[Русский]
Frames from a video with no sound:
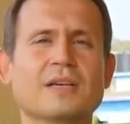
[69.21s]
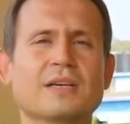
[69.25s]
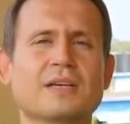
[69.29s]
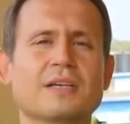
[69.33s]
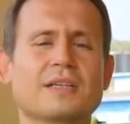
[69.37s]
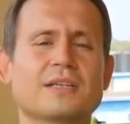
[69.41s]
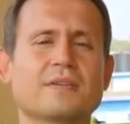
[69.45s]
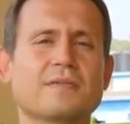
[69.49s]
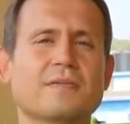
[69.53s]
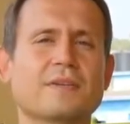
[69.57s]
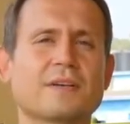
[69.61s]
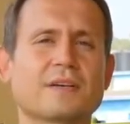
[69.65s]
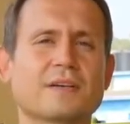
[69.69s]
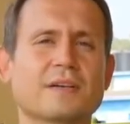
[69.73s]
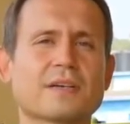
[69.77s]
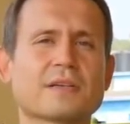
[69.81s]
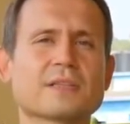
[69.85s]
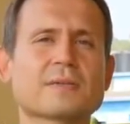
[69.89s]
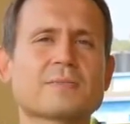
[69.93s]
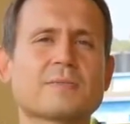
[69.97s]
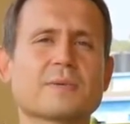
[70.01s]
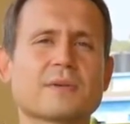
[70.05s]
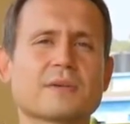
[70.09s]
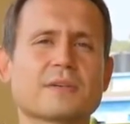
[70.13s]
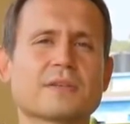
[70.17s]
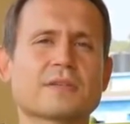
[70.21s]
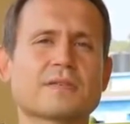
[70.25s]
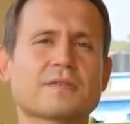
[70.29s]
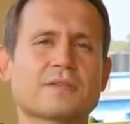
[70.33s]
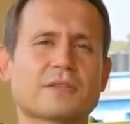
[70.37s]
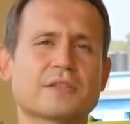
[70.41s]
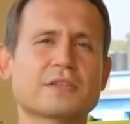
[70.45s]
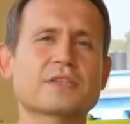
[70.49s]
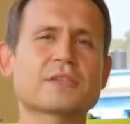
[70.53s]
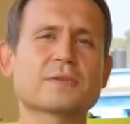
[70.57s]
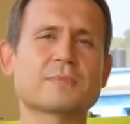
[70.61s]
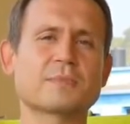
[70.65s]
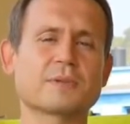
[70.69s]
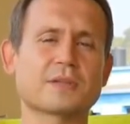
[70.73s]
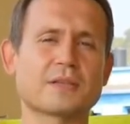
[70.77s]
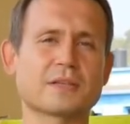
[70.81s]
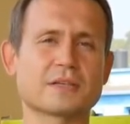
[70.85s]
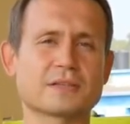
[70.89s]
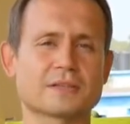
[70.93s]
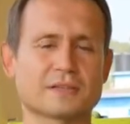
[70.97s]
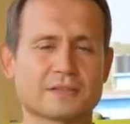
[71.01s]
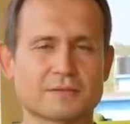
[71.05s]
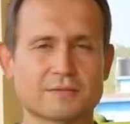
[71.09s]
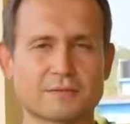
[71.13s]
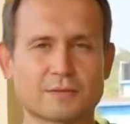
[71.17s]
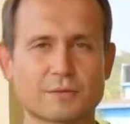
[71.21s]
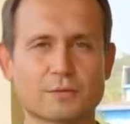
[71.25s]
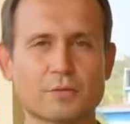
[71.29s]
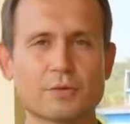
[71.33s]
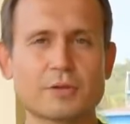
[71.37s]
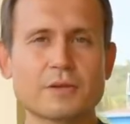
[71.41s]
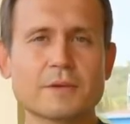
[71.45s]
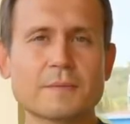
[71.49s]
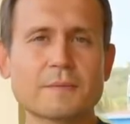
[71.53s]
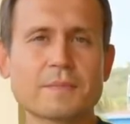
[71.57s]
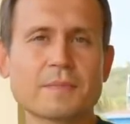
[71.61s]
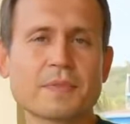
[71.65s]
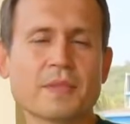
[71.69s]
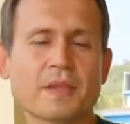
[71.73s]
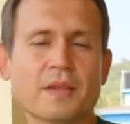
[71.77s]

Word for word: Это Вегэкспо 2015 года.